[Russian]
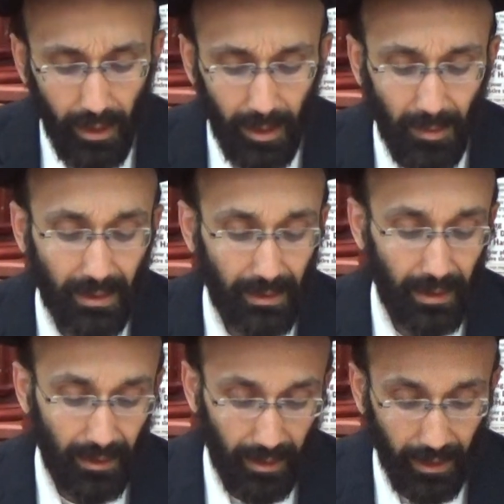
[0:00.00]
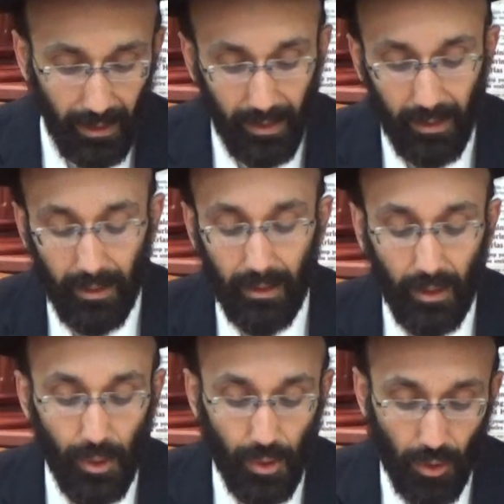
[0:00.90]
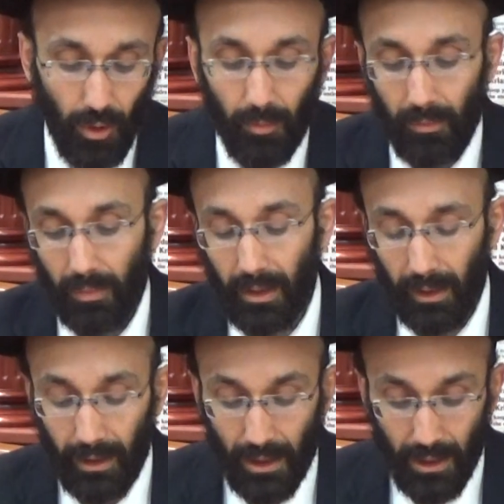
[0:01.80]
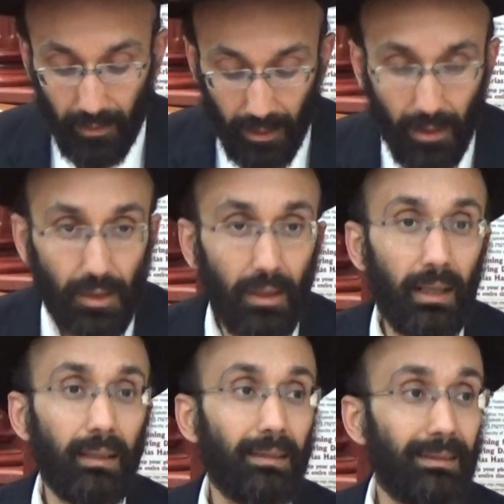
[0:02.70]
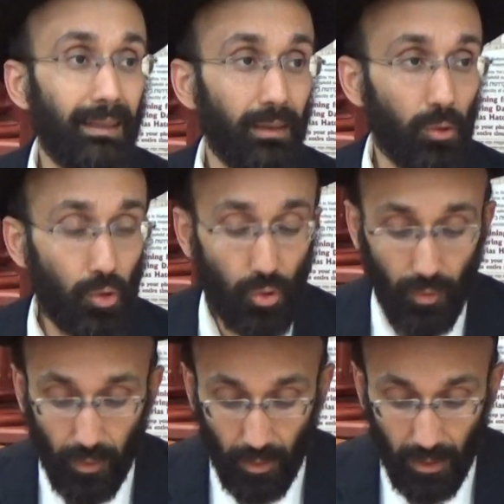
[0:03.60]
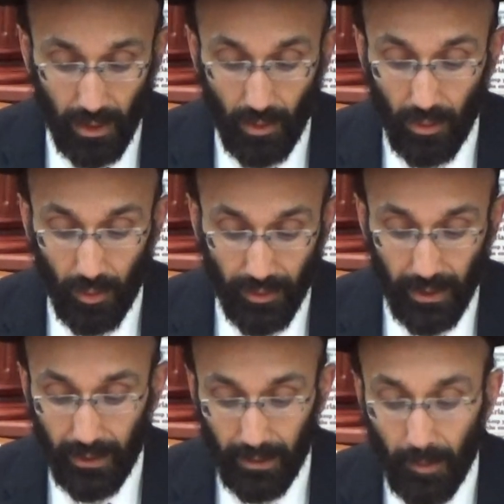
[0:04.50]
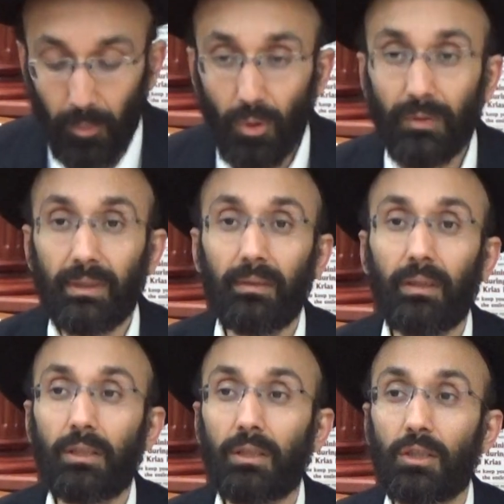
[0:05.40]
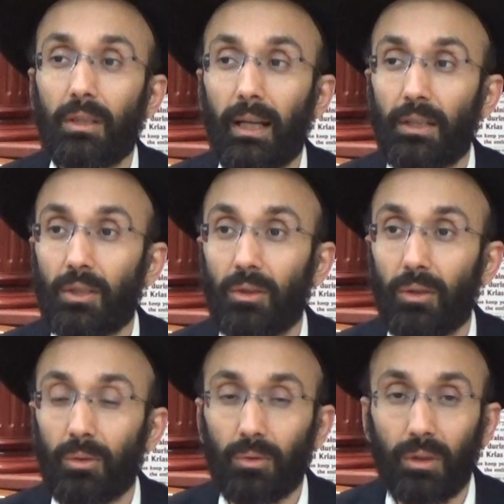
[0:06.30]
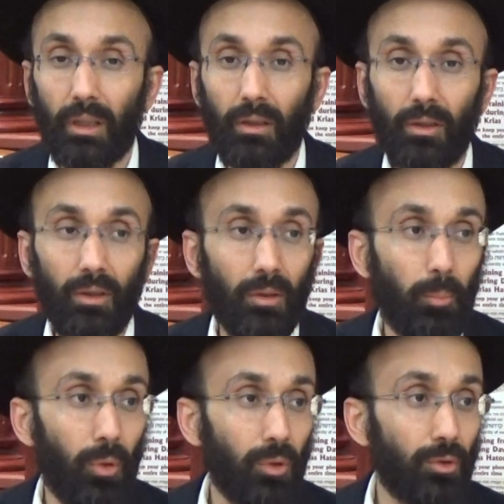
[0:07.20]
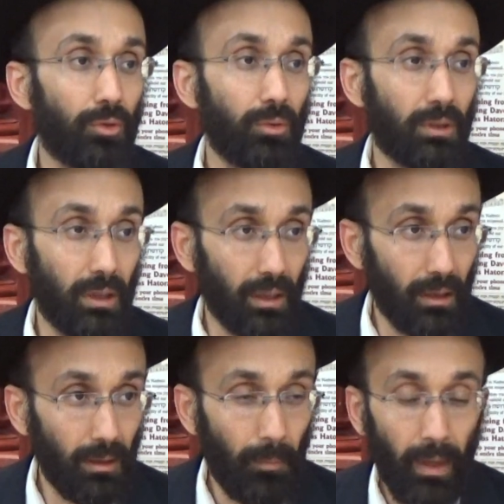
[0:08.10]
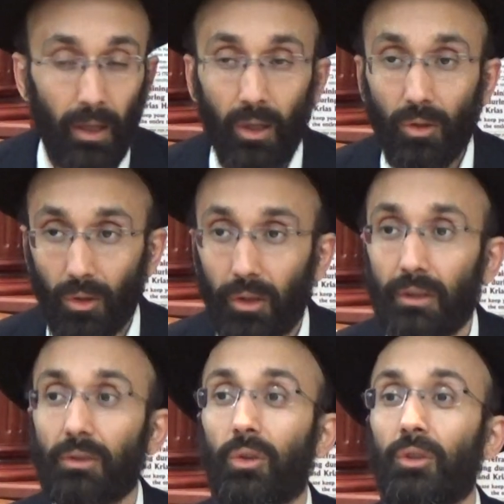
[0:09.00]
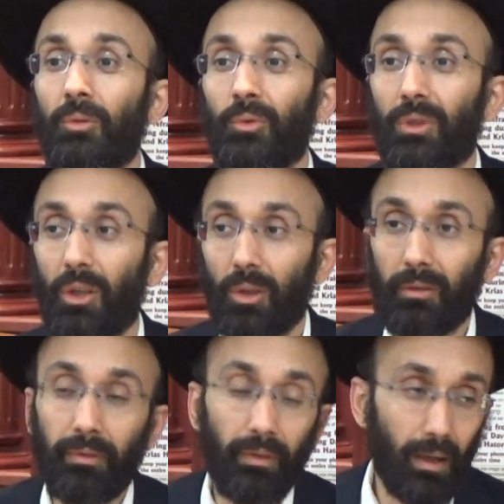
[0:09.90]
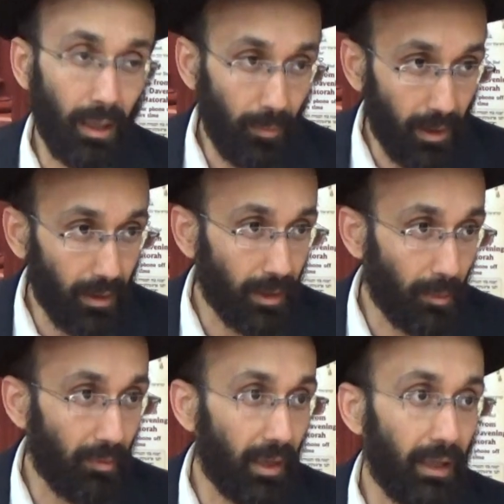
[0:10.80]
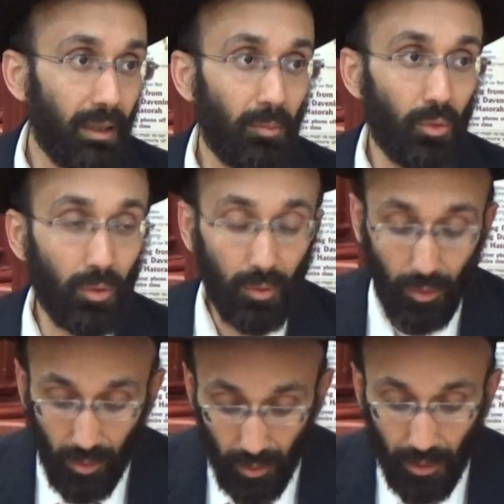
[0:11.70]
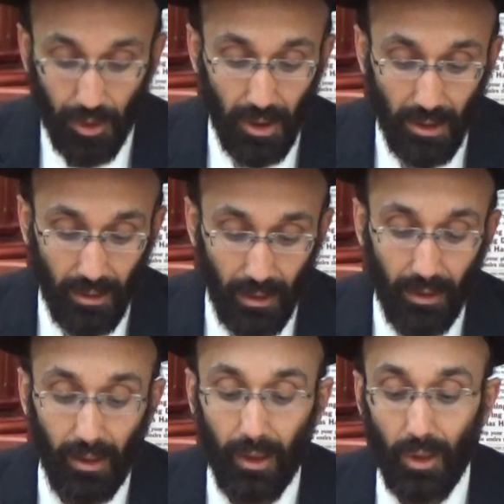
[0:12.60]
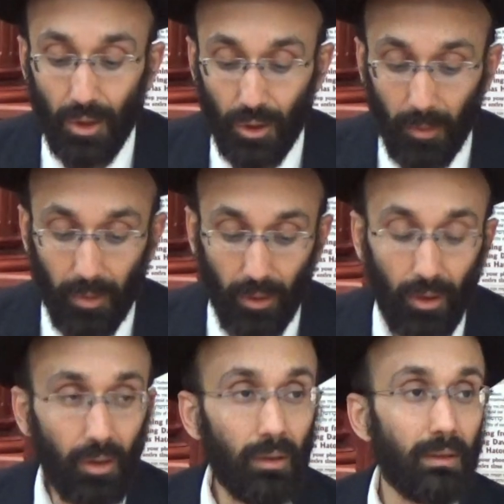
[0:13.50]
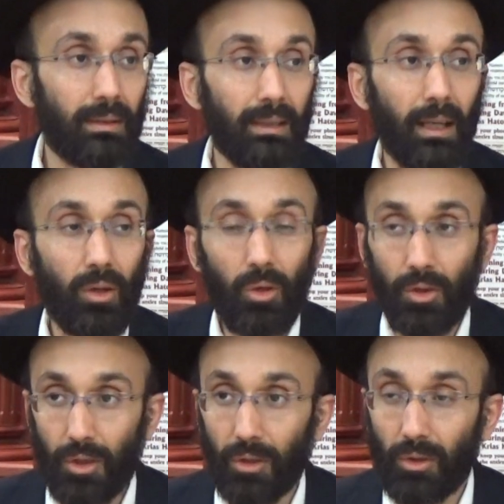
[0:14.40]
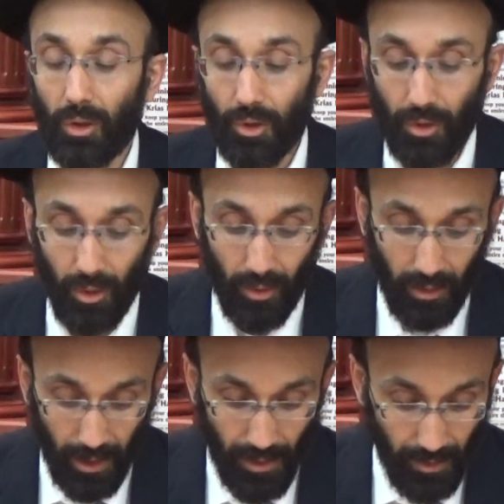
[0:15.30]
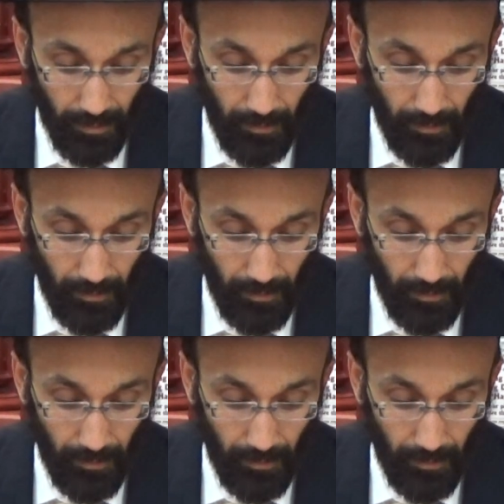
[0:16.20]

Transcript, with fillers: И мы сказали так, что когда человек начинает делать чуву, как только он встал на этот путь, Всевышний считает, что он уже ее полностью сделал. То есть он ему дает время, добавляет ему годы жизни, чтобы он закончил то, что он начал.